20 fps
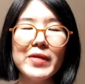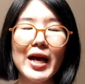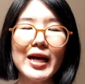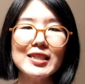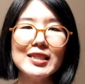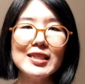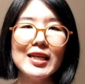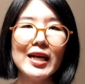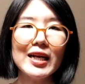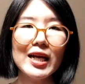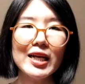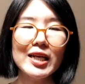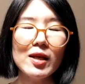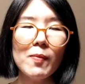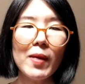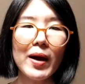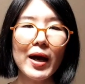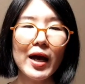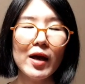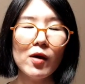อย่างที่นัทอธิ
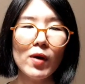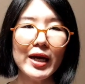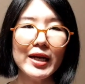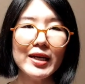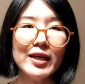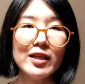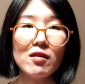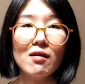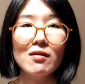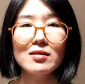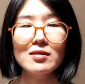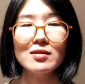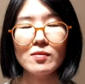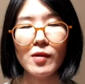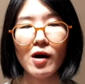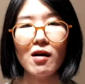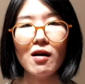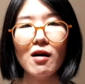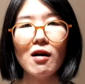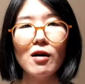บายไว้ในตอนสม
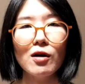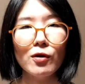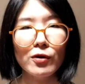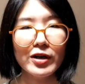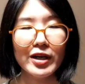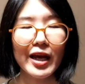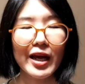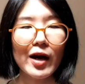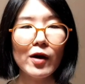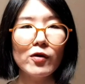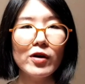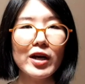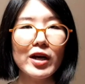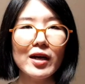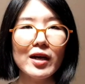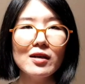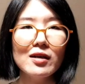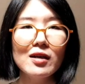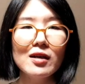องของคนเหงานะคะ